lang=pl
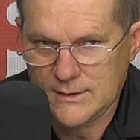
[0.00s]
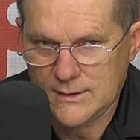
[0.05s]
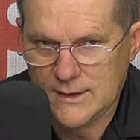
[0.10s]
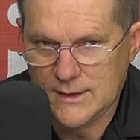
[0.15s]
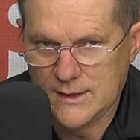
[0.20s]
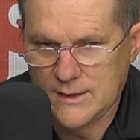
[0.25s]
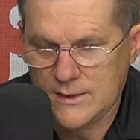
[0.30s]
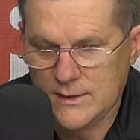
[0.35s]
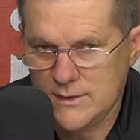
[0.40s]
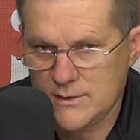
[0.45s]

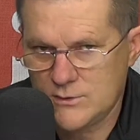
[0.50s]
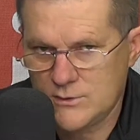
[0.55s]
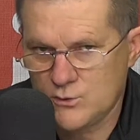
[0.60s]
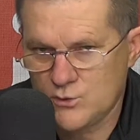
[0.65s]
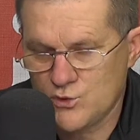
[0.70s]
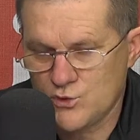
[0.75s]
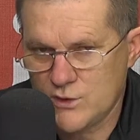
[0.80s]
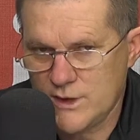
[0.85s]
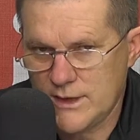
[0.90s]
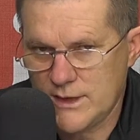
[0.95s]
takiej
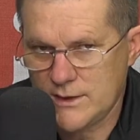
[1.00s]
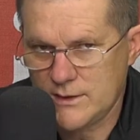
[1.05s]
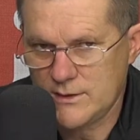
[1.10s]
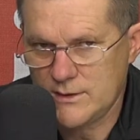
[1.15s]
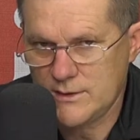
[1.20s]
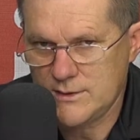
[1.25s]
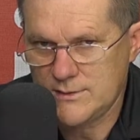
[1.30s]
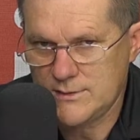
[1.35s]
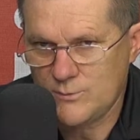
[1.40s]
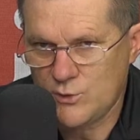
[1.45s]

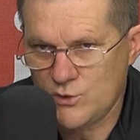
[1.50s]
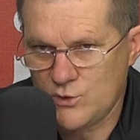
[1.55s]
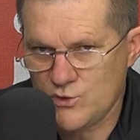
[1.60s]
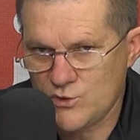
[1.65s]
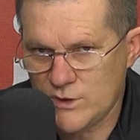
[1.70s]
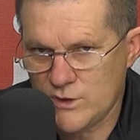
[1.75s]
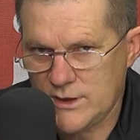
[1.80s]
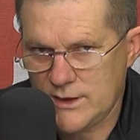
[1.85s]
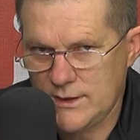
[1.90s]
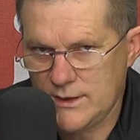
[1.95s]
suszarni
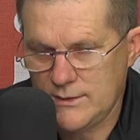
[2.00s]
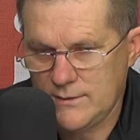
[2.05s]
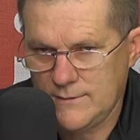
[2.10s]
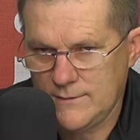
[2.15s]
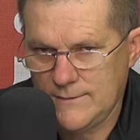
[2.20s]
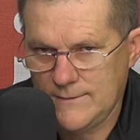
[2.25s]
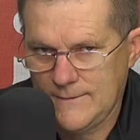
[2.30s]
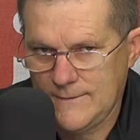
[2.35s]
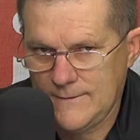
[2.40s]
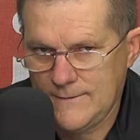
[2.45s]
zboża,
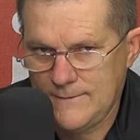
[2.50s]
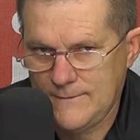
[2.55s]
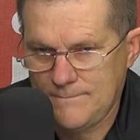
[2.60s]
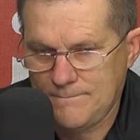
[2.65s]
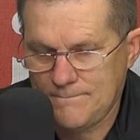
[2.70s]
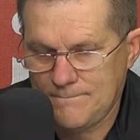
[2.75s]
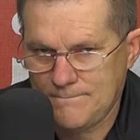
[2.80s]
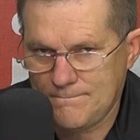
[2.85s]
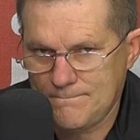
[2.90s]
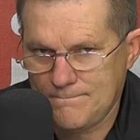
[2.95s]

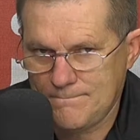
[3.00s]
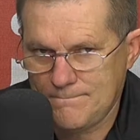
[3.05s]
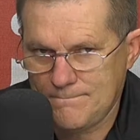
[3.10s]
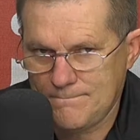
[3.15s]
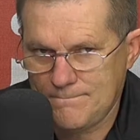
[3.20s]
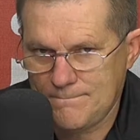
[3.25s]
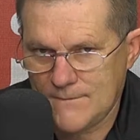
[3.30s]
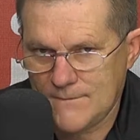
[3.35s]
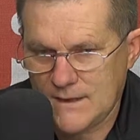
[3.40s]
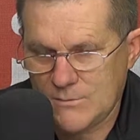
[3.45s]

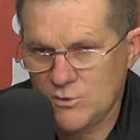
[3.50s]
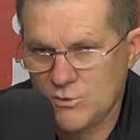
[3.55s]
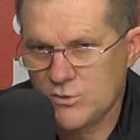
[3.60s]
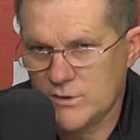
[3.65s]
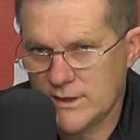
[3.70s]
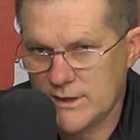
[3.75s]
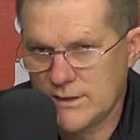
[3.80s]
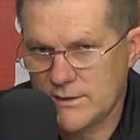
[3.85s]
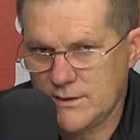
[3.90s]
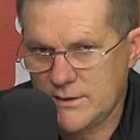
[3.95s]
Mm, tam
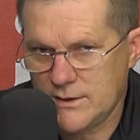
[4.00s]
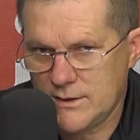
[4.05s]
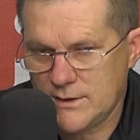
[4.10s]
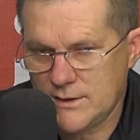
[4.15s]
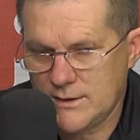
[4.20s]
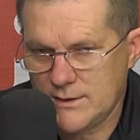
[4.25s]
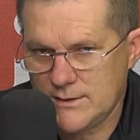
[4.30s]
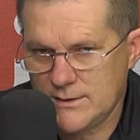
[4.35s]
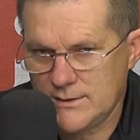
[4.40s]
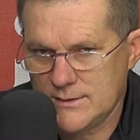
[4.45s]

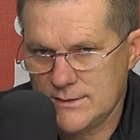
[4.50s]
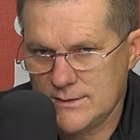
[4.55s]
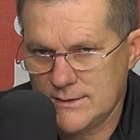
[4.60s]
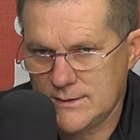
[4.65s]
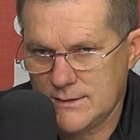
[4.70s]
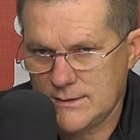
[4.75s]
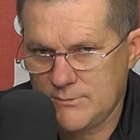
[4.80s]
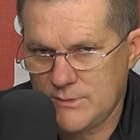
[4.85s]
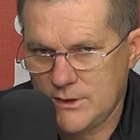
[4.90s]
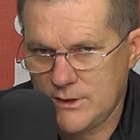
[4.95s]
konkretnie
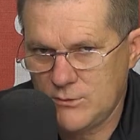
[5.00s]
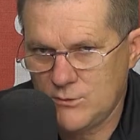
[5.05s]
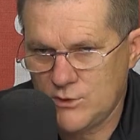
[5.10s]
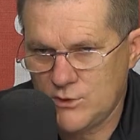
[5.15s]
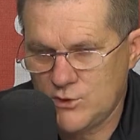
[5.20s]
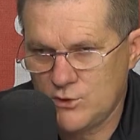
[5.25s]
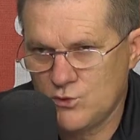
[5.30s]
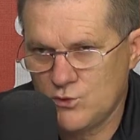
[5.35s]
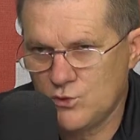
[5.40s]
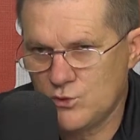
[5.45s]
zapaliła
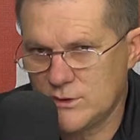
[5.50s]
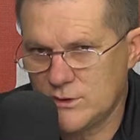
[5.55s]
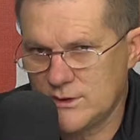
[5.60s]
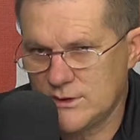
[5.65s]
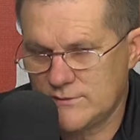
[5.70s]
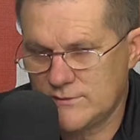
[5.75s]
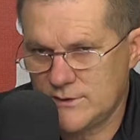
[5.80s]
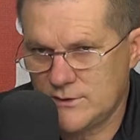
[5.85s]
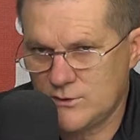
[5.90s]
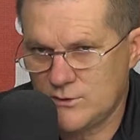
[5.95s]
się
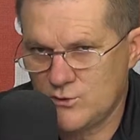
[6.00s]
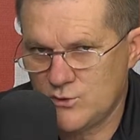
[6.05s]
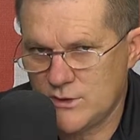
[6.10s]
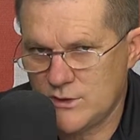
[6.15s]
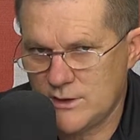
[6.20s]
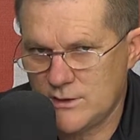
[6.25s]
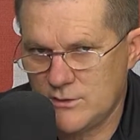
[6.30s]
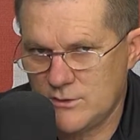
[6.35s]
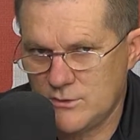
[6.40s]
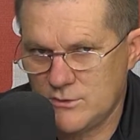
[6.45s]
kukurydza w tej
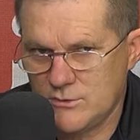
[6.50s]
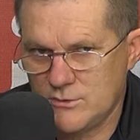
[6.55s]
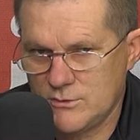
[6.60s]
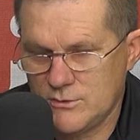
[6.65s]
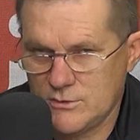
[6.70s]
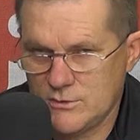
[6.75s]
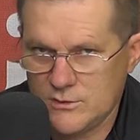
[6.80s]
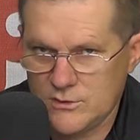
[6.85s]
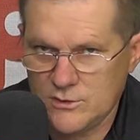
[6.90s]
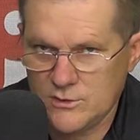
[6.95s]
suszarni. No,
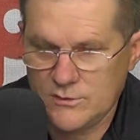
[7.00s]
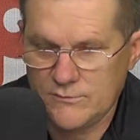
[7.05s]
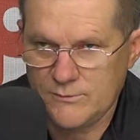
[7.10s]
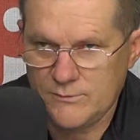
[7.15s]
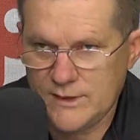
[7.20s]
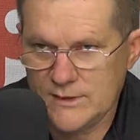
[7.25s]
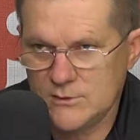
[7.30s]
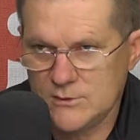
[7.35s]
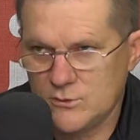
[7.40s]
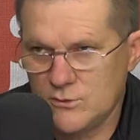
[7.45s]
czyli w
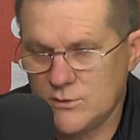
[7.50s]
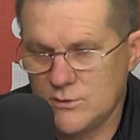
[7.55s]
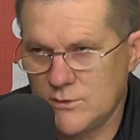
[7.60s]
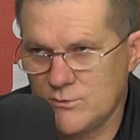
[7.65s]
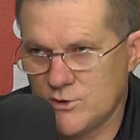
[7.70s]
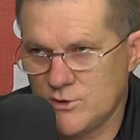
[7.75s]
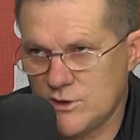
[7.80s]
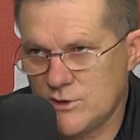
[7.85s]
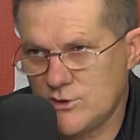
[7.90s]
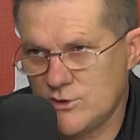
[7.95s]
bardzo
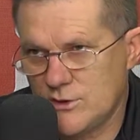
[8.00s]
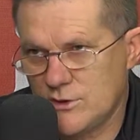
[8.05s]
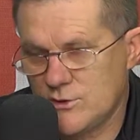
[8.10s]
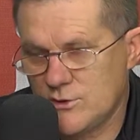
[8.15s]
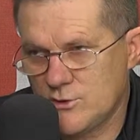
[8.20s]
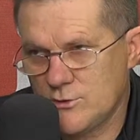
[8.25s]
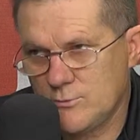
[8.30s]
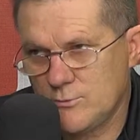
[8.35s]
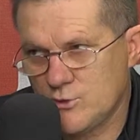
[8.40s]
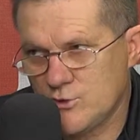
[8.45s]
krótkim czasie
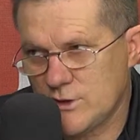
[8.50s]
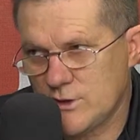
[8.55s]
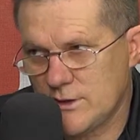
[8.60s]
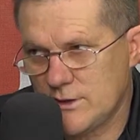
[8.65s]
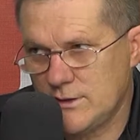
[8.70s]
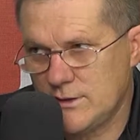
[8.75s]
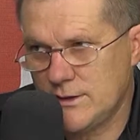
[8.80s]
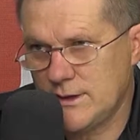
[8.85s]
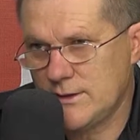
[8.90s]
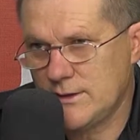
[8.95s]
trzy
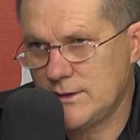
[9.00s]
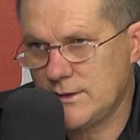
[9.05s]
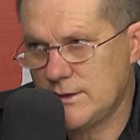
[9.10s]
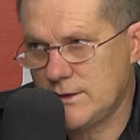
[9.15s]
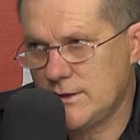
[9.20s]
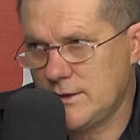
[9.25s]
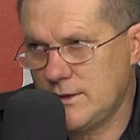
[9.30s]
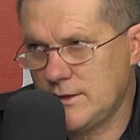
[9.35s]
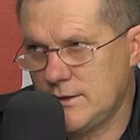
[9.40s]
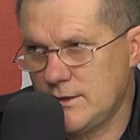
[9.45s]
pożary na
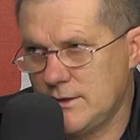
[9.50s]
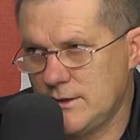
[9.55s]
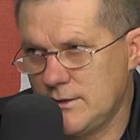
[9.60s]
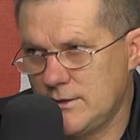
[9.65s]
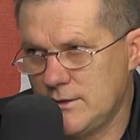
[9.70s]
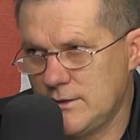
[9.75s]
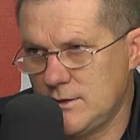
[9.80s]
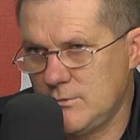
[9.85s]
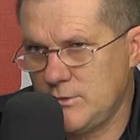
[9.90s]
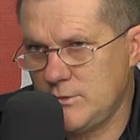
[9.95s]
terenie
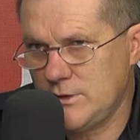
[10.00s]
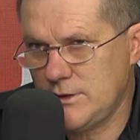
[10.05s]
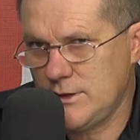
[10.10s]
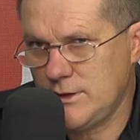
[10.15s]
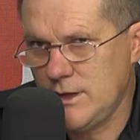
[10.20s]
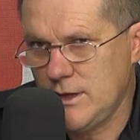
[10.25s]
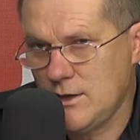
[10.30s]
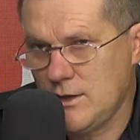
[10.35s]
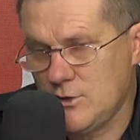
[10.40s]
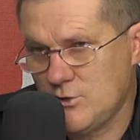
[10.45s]
jednej gminy,
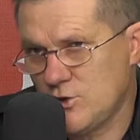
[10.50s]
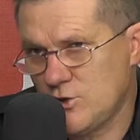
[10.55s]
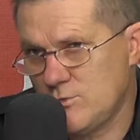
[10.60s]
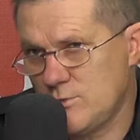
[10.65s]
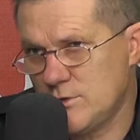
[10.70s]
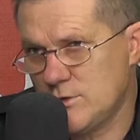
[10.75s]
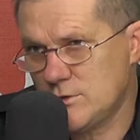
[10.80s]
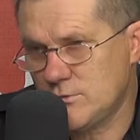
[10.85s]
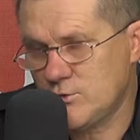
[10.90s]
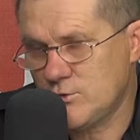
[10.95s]
chociaż
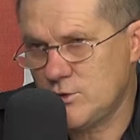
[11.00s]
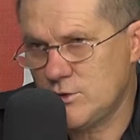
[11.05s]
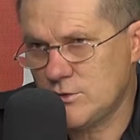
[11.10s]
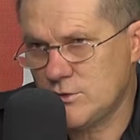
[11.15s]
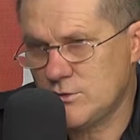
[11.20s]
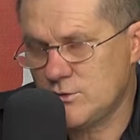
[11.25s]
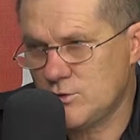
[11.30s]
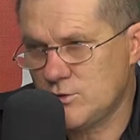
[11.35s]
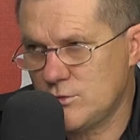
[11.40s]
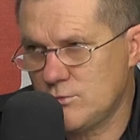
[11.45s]
miejscowości
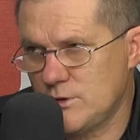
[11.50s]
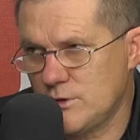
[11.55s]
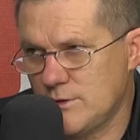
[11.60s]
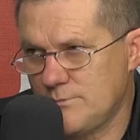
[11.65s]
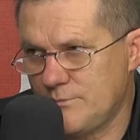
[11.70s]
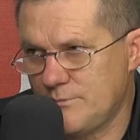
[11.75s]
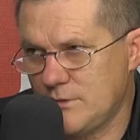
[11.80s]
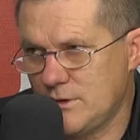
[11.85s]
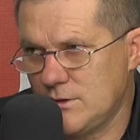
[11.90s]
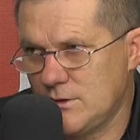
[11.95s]
są od siebie
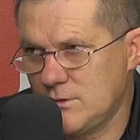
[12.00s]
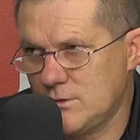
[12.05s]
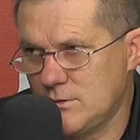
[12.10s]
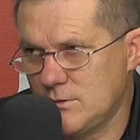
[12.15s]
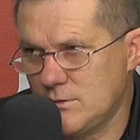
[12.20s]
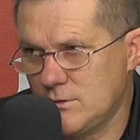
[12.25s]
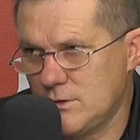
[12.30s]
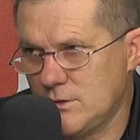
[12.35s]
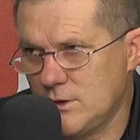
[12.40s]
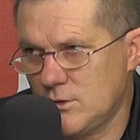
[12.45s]
mm,
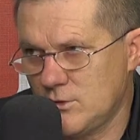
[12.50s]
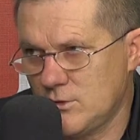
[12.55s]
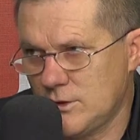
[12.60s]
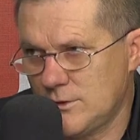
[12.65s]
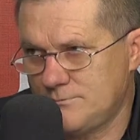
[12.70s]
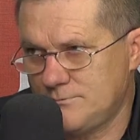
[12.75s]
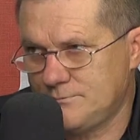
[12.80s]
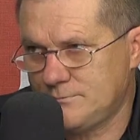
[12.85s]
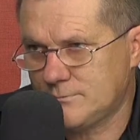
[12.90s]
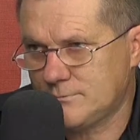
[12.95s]
oddalone.
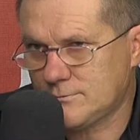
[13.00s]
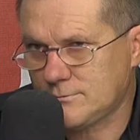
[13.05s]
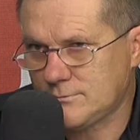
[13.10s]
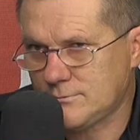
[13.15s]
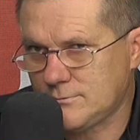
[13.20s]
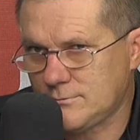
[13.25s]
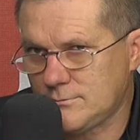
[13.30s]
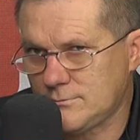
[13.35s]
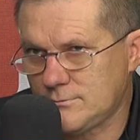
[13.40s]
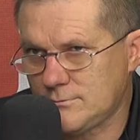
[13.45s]

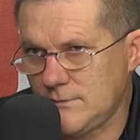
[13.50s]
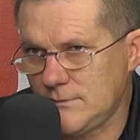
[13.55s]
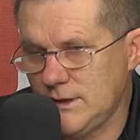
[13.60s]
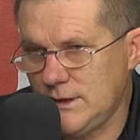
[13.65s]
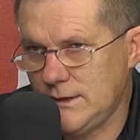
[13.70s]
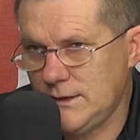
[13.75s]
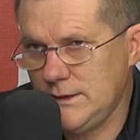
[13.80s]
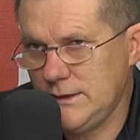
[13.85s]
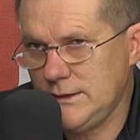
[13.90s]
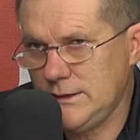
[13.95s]

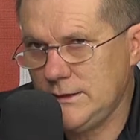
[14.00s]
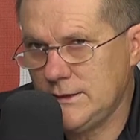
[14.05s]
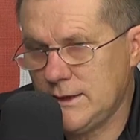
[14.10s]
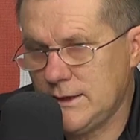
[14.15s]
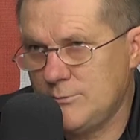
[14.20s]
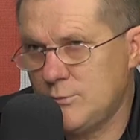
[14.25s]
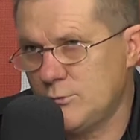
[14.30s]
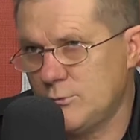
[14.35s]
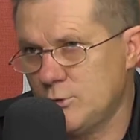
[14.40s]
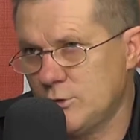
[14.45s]
I
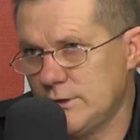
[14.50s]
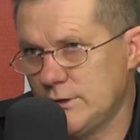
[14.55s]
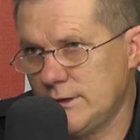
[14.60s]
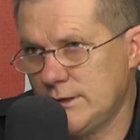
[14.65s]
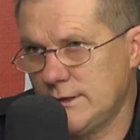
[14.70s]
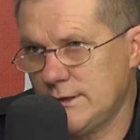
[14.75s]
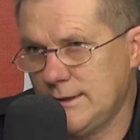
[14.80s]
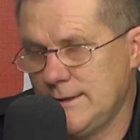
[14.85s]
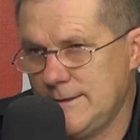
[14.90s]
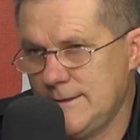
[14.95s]
a propos
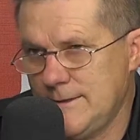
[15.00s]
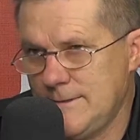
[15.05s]
tych,